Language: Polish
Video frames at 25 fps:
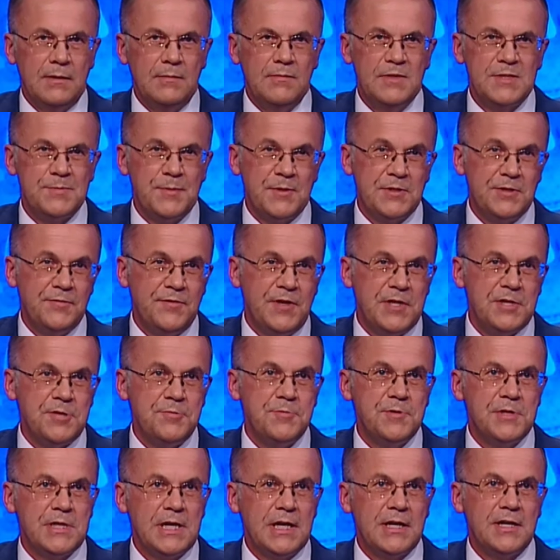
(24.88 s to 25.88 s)

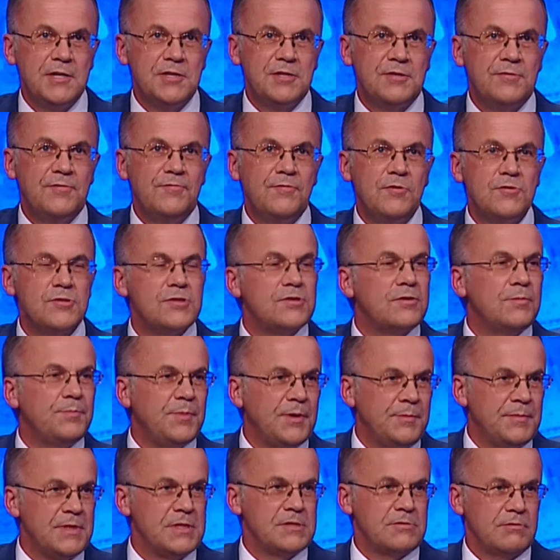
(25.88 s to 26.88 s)
Spodziewaliśmy się jakichś 200
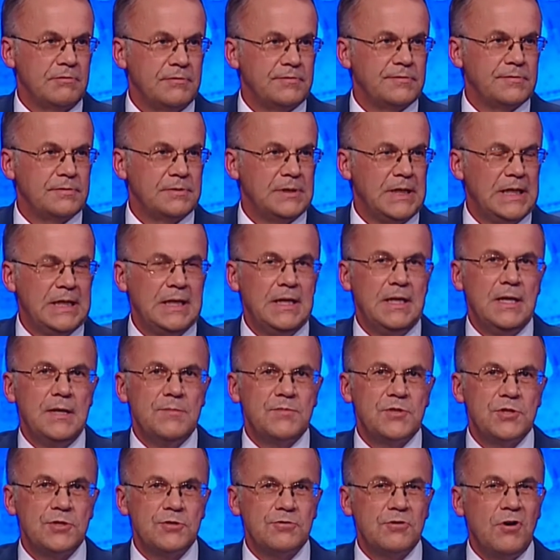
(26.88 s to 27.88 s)
pomysłów
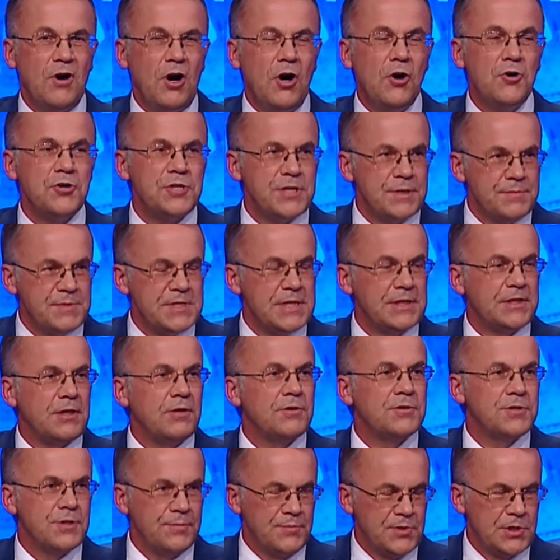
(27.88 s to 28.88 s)
przyszło
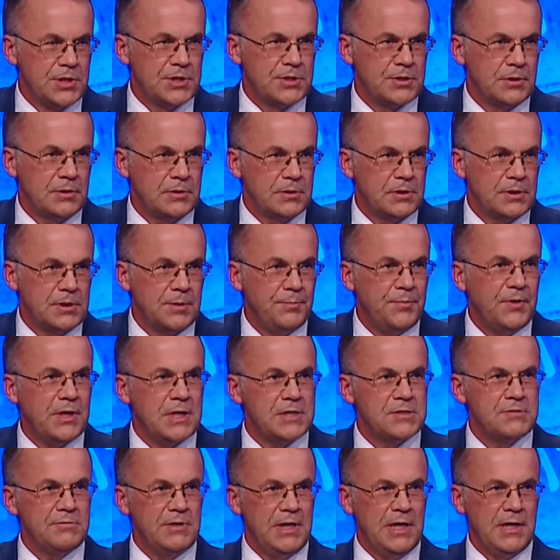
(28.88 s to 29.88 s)
880. To
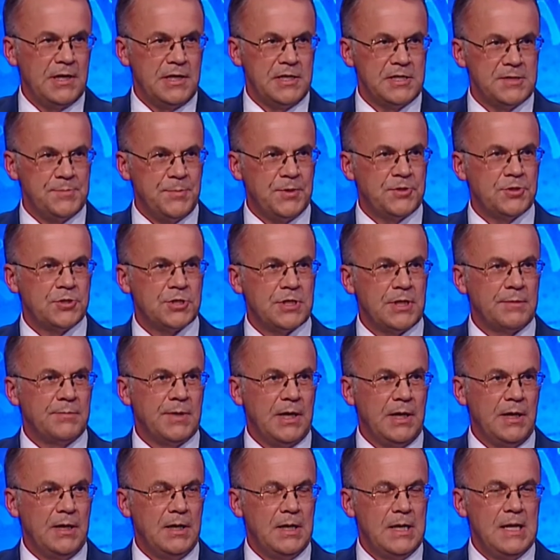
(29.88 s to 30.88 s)
pokazuje, jaka jest
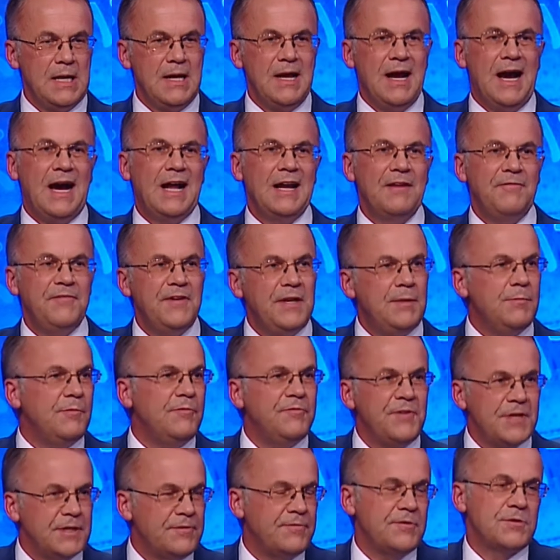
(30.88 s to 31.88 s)
potrzeba. Ale
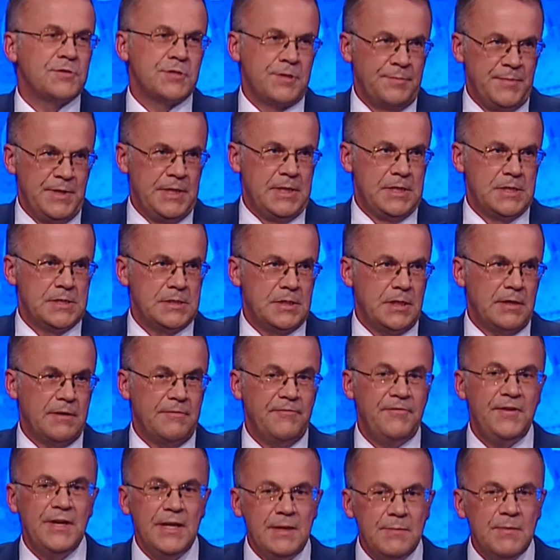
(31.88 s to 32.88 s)
filmów nie tworzy minister.
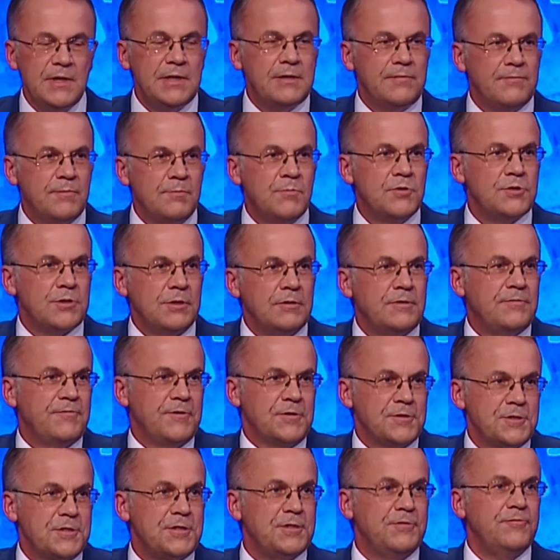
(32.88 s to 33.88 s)
Filmy muszą
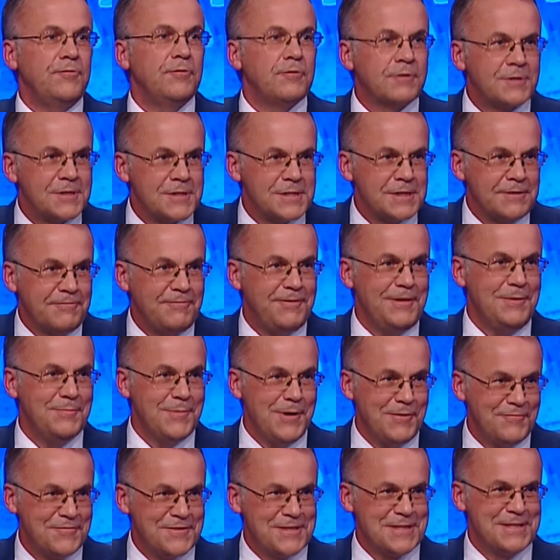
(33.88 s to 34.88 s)
tworzyć twórcy,
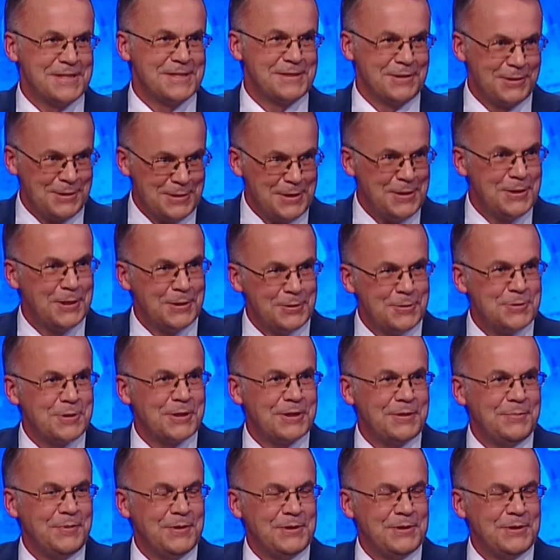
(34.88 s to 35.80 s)
filmowcy, ci, którzy to